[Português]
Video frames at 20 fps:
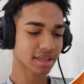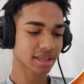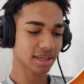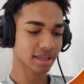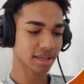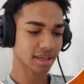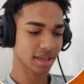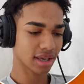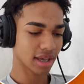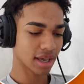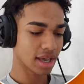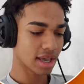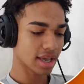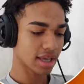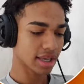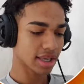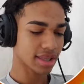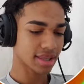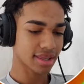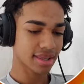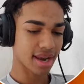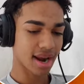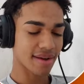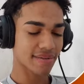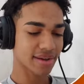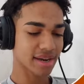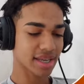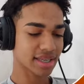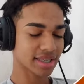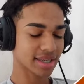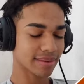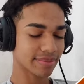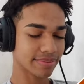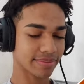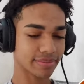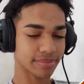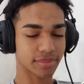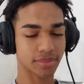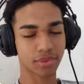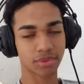que, que trava nessa
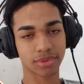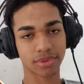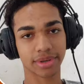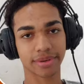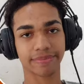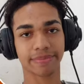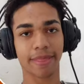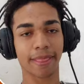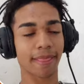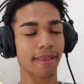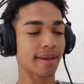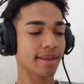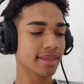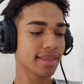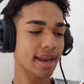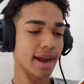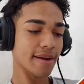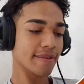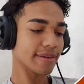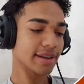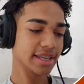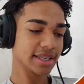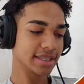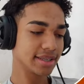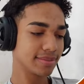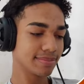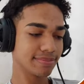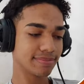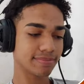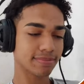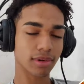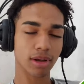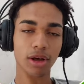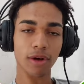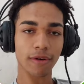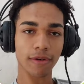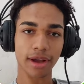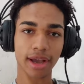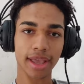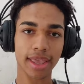boa. Trava nesse
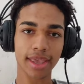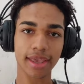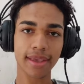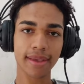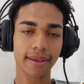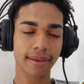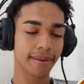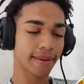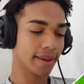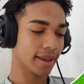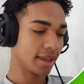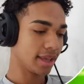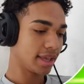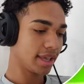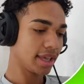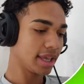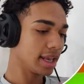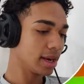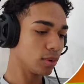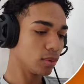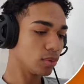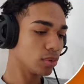bloco aí e